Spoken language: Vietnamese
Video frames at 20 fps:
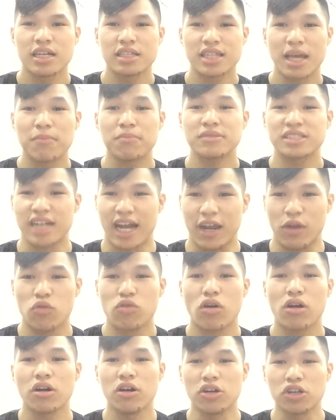tâm trạng của
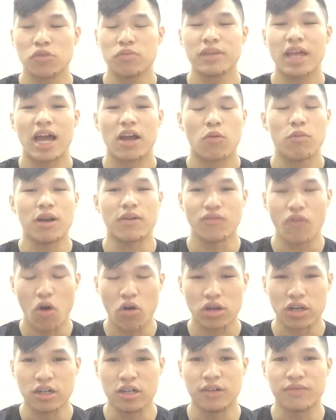con người chúng ta cũng là
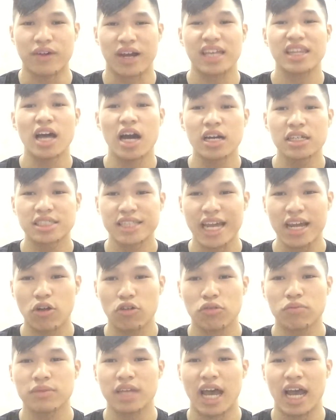vô thường, và cái thân xác của
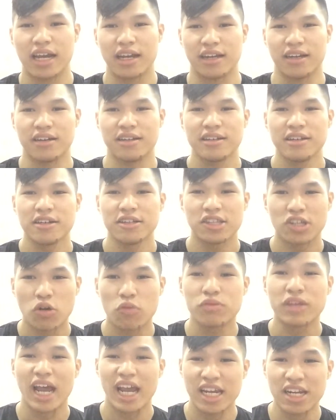chúng ta nè, nó
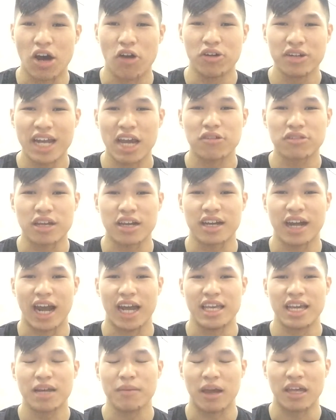cũng thay đổi theo từng
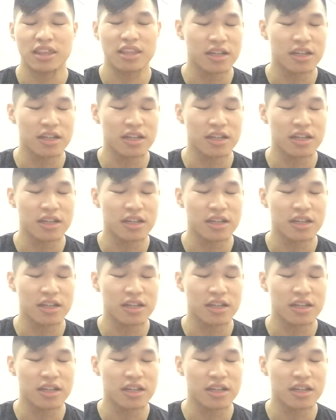ngày nha các bạn.